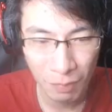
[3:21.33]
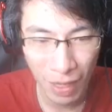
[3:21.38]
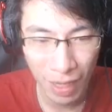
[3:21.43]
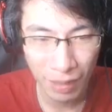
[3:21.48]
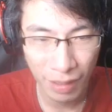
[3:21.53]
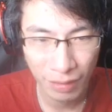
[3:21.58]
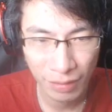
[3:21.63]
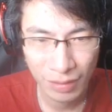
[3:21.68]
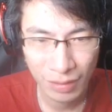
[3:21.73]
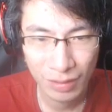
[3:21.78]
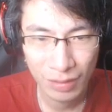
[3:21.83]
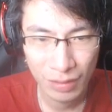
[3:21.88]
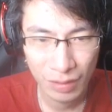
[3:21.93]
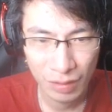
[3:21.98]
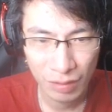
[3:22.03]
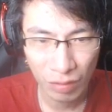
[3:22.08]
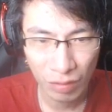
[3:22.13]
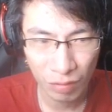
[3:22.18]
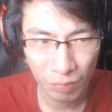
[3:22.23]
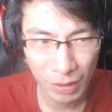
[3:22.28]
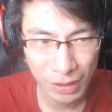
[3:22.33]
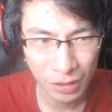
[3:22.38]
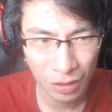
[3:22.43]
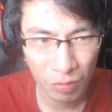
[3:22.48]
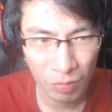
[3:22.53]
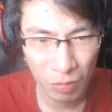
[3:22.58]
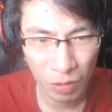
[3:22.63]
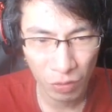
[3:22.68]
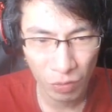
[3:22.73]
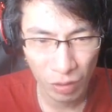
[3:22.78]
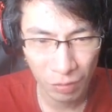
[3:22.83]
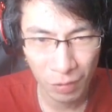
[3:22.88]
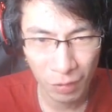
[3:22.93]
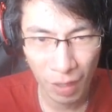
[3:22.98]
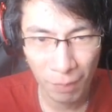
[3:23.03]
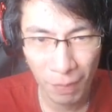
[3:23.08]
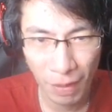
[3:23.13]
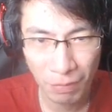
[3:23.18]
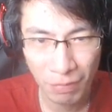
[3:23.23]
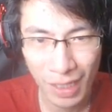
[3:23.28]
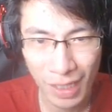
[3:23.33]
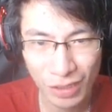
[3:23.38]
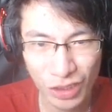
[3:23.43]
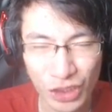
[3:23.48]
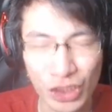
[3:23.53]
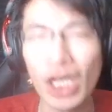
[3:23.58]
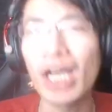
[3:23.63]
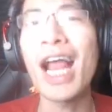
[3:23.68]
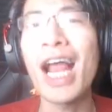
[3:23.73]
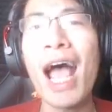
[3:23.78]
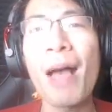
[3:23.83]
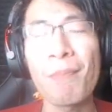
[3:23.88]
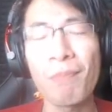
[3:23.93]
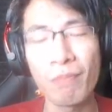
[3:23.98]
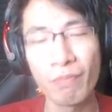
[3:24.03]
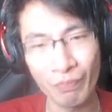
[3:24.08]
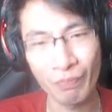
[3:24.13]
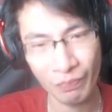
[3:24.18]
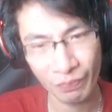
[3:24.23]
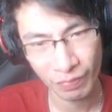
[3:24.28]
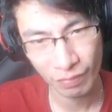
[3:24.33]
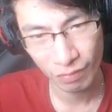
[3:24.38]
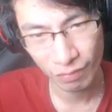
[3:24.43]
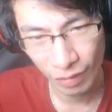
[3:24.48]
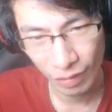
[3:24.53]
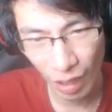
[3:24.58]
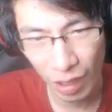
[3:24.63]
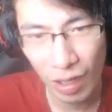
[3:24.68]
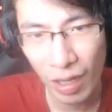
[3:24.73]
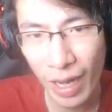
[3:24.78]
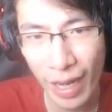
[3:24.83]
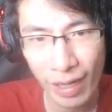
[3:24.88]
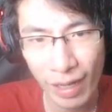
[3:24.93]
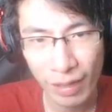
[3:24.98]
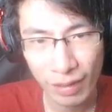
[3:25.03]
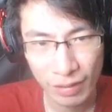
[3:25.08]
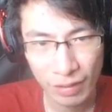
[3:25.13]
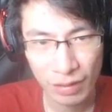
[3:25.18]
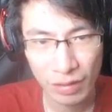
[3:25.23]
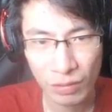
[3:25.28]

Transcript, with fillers: bang kok masih ngomong 2018 shut up oke okay.